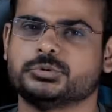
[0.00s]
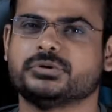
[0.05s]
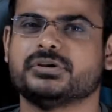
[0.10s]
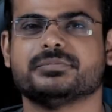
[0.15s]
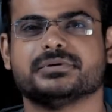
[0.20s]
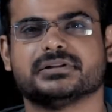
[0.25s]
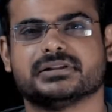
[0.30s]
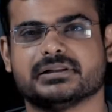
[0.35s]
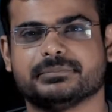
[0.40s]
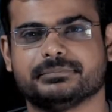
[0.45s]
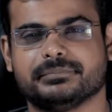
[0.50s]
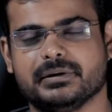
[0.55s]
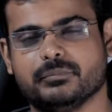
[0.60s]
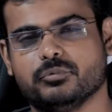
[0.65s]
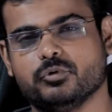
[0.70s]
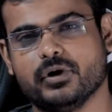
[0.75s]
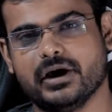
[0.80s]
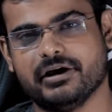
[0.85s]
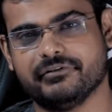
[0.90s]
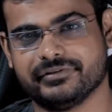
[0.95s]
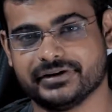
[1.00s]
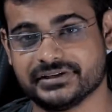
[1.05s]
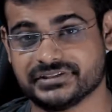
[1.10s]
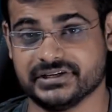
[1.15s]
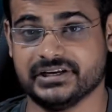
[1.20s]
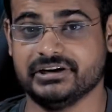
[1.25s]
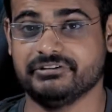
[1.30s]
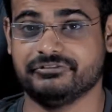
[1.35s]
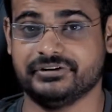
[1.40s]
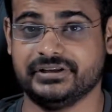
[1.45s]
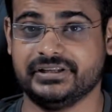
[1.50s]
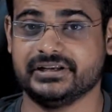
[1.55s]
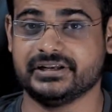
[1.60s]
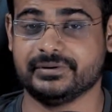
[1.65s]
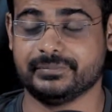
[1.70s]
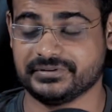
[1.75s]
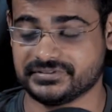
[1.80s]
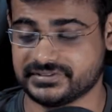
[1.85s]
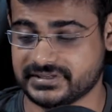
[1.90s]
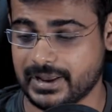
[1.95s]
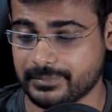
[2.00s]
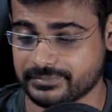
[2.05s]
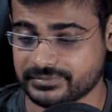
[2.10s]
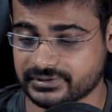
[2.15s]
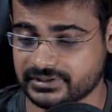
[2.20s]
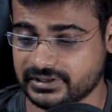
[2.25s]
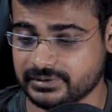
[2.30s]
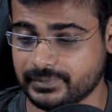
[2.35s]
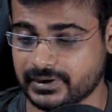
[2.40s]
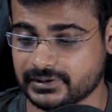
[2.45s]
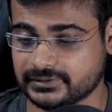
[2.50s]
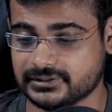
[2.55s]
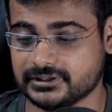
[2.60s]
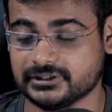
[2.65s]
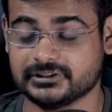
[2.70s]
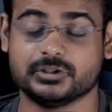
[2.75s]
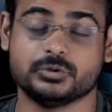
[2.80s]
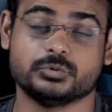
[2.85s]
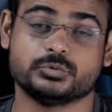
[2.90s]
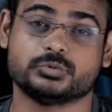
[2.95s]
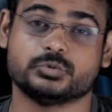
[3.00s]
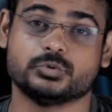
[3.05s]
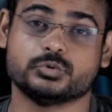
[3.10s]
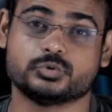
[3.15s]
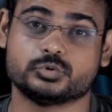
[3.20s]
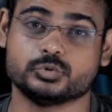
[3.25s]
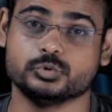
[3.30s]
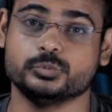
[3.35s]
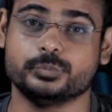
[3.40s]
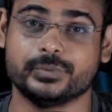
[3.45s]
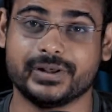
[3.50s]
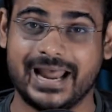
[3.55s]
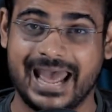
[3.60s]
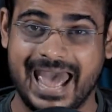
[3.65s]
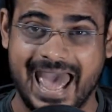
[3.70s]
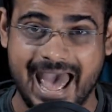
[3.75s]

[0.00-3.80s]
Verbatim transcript: जो कि मतलब अब वो एवरेज है वहीं अगर मैं सैमसंग की बात करता हूँ तो सुपर